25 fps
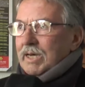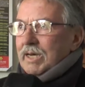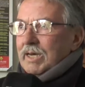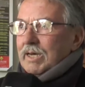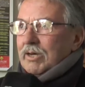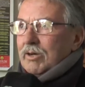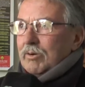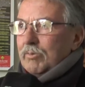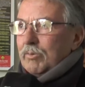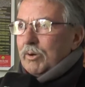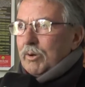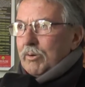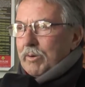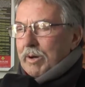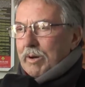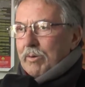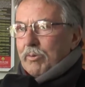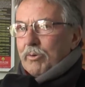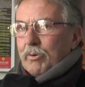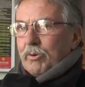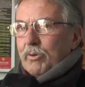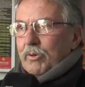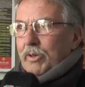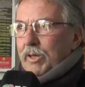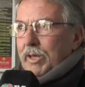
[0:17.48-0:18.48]
¿Cómo le va?
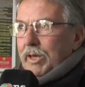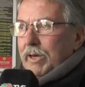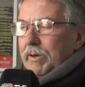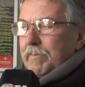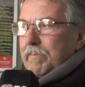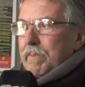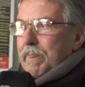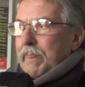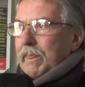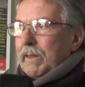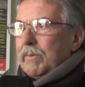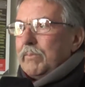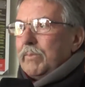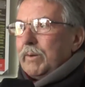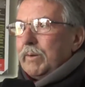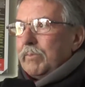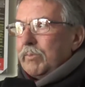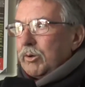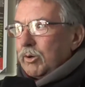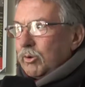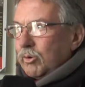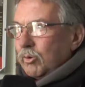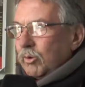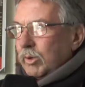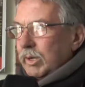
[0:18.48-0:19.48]
Buenos días. En
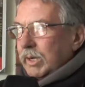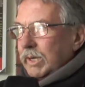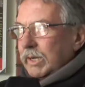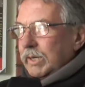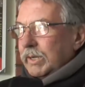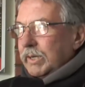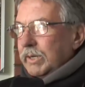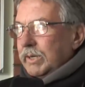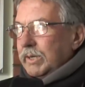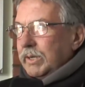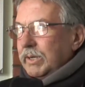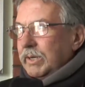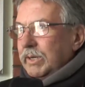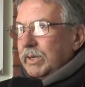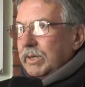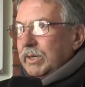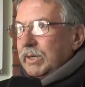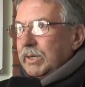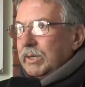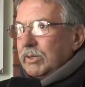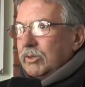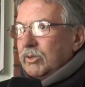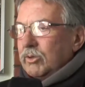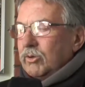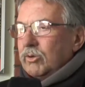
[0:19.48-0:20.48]
primer lugar,
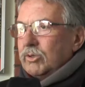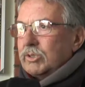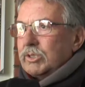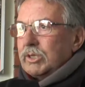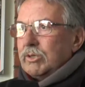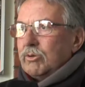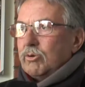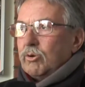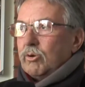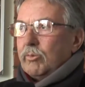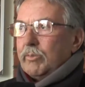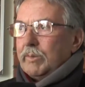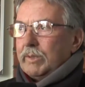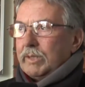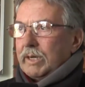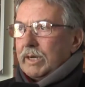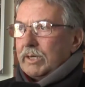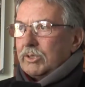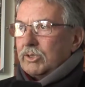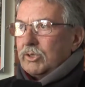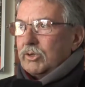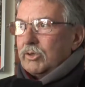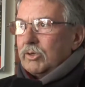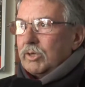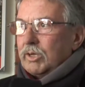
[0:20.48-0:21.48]
eh, toda esa
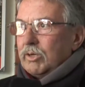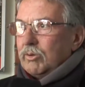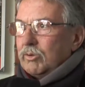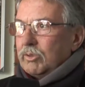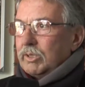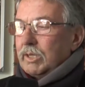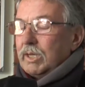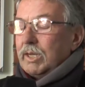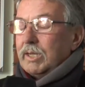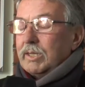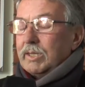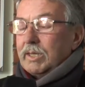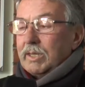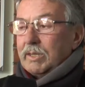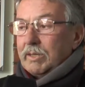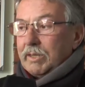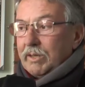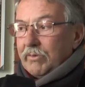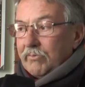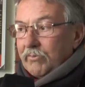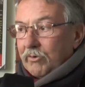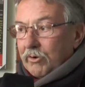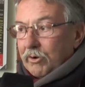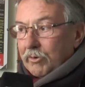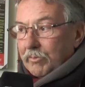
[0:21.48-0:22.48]
documentación que usted le están
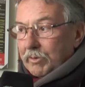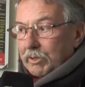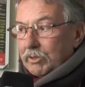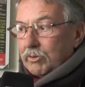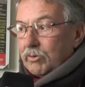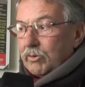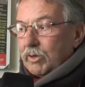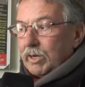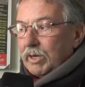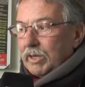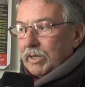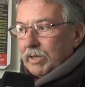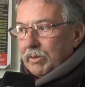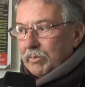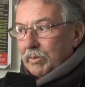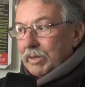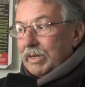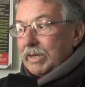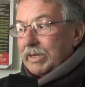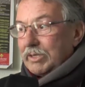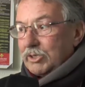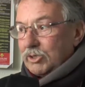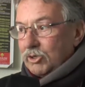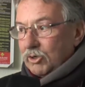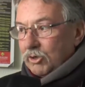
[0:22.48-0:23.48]
informando es a nivel
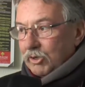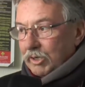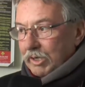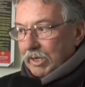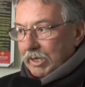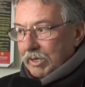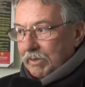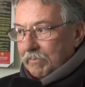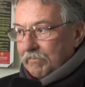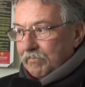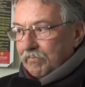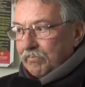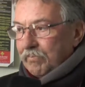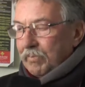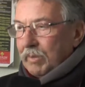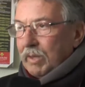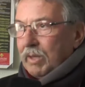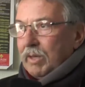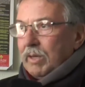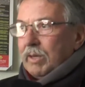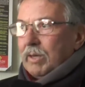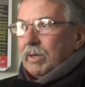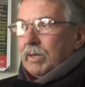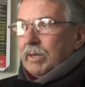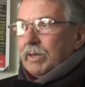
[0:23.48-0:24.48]
nacional.
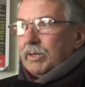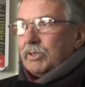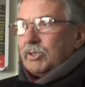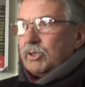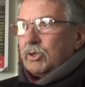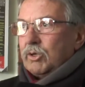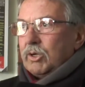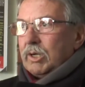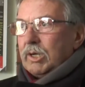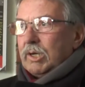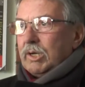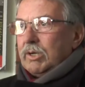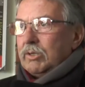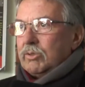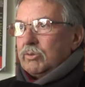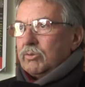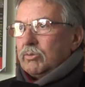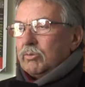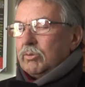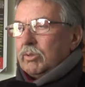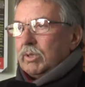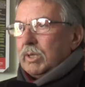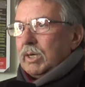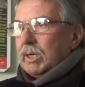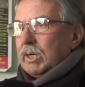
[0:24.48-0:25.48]
Eso es
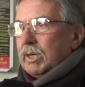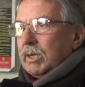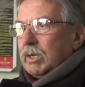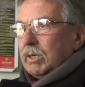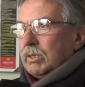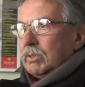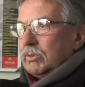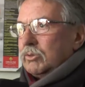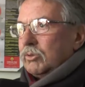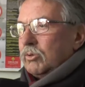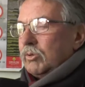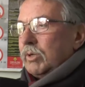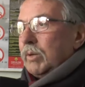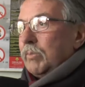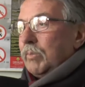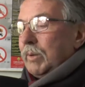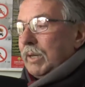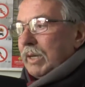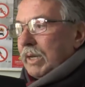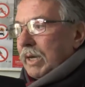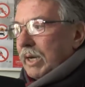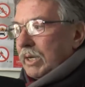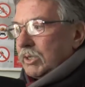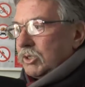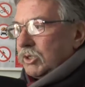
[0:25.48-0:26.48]
una, son
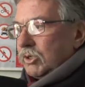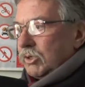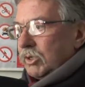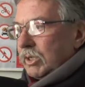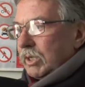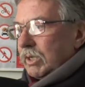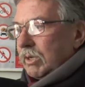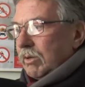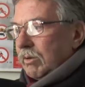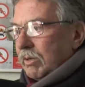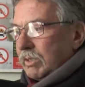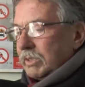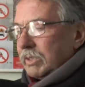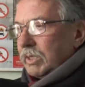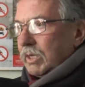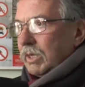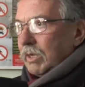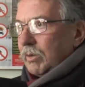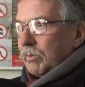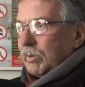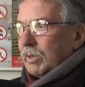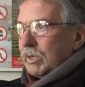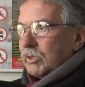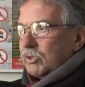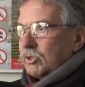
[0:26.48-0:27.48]
aplicaciones que lo hacen a
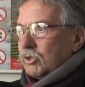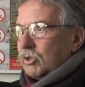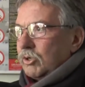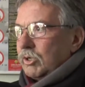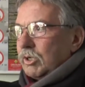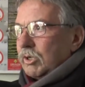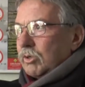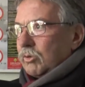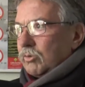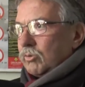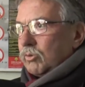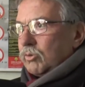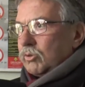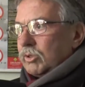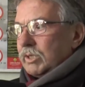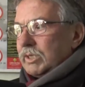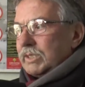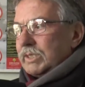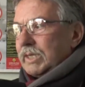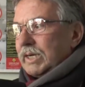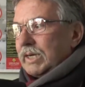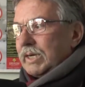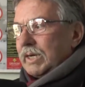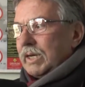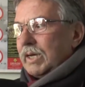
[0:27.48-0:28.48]
nivel nacional cuando usted
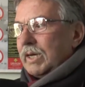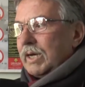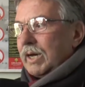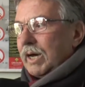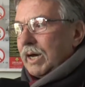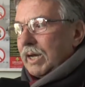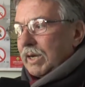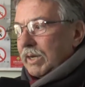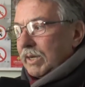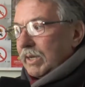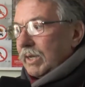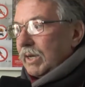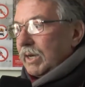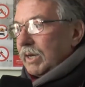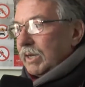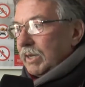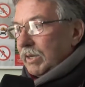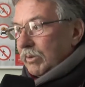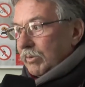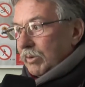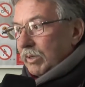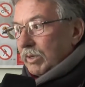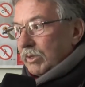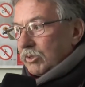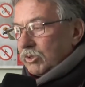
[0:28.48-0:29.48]
saque el carne a
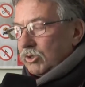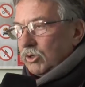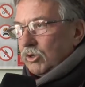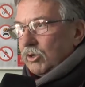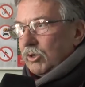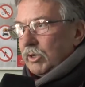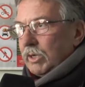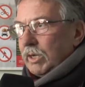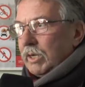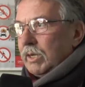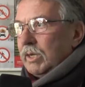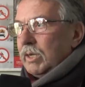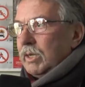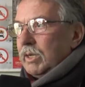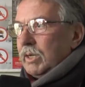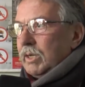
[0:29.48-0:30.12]
nivel nacional.